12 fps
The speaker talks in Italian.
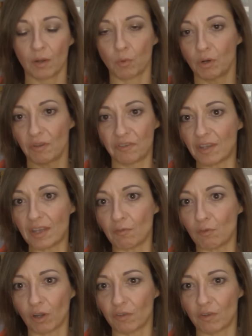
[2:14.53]
quello
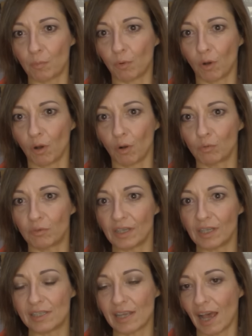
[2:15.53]
estivo che si può
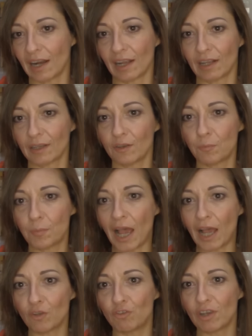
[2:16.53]
utilizzare anche in
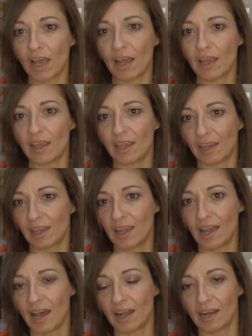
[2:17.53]
spiaggia e che
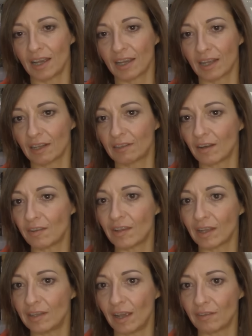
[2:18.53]
ha la
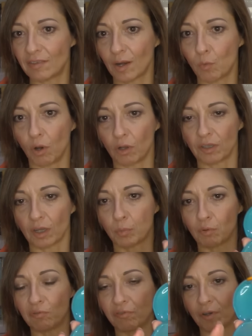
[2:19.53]
caratteristica di essere
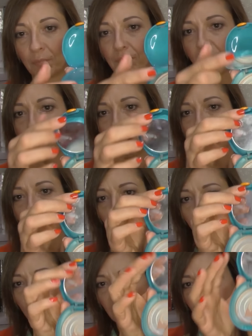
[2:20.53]
waterproof.
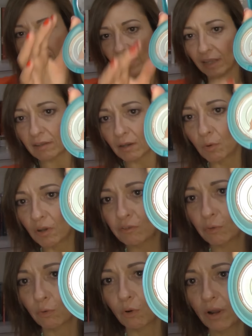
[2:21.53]
Come vedete
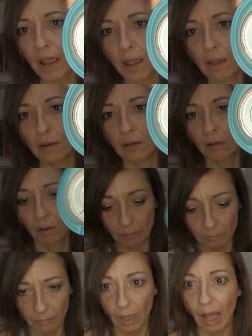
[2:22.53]
questo non è eh,
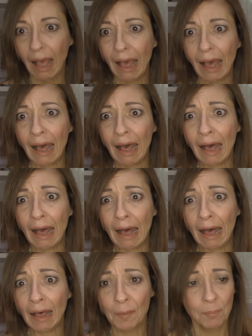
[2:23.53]

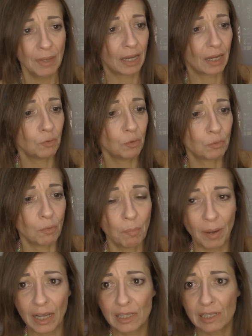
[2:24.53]
Ah, mi è caduto un
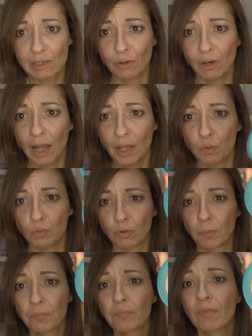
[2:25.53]
pezzo,
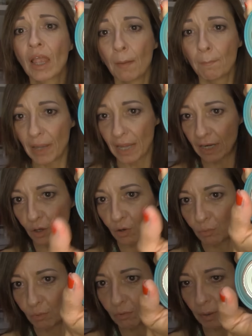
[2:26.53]
aiuto! Bene,
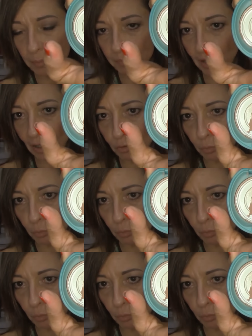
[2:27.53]
comunque, tanto